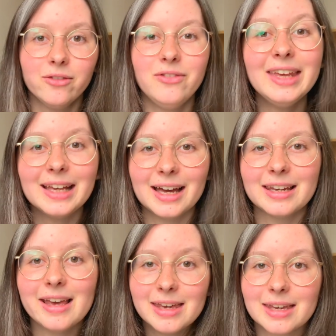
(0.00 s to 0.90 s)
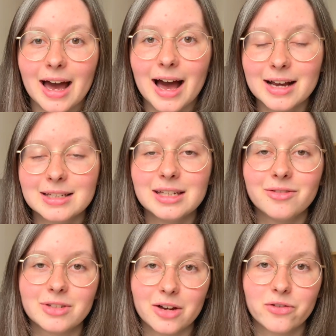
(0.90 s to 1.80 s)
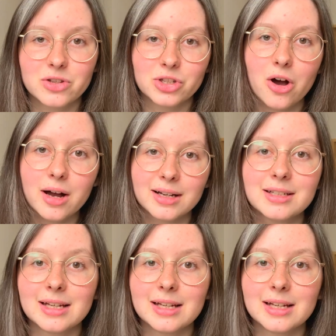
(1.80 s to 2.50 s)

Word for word: Wie kann ich aktiv dafür sorgen,